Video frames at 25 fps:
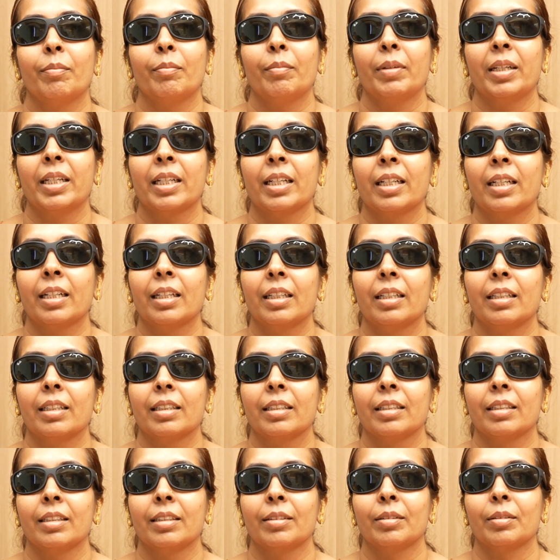मेरा
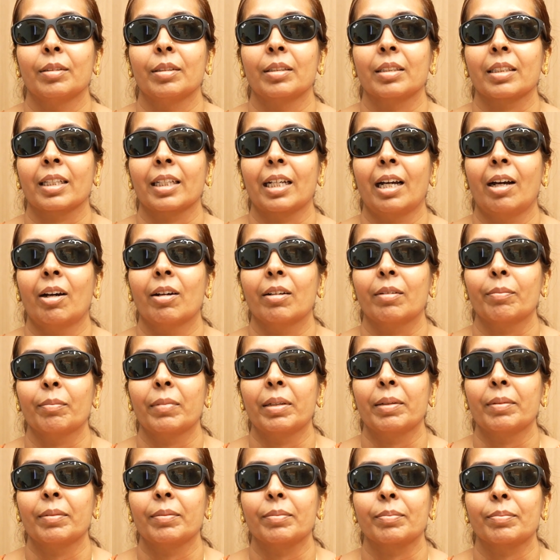आँख
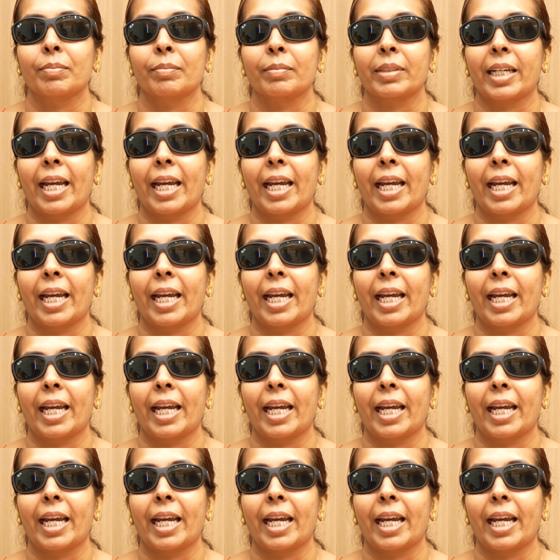में